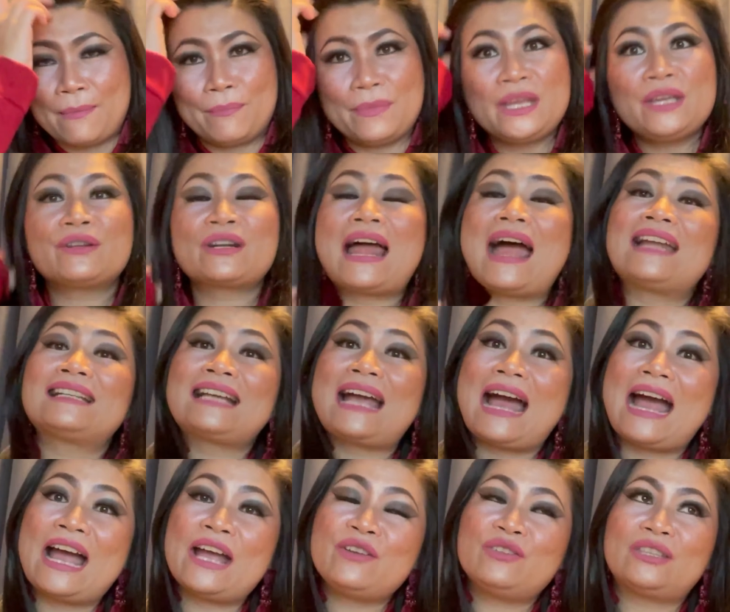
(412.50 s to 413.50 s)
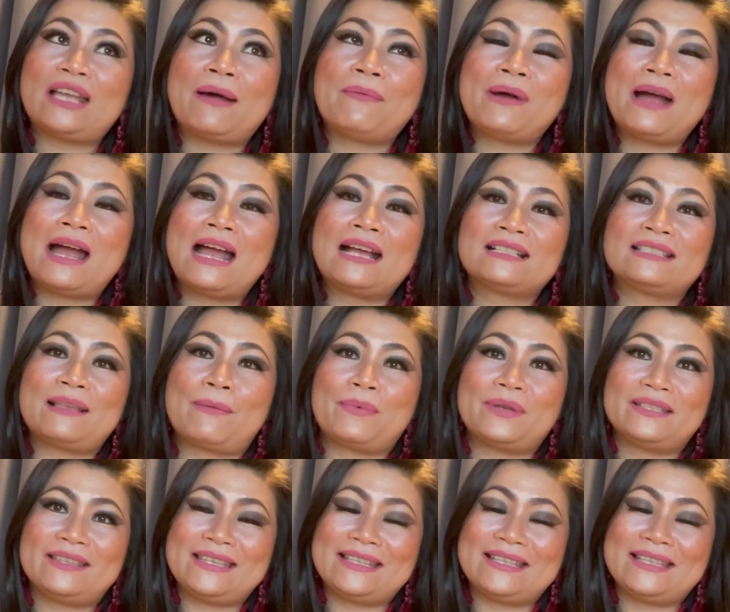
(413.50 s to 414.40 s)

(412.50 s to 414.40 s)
มีร้านค้าอยู่ตามห้างสรรพ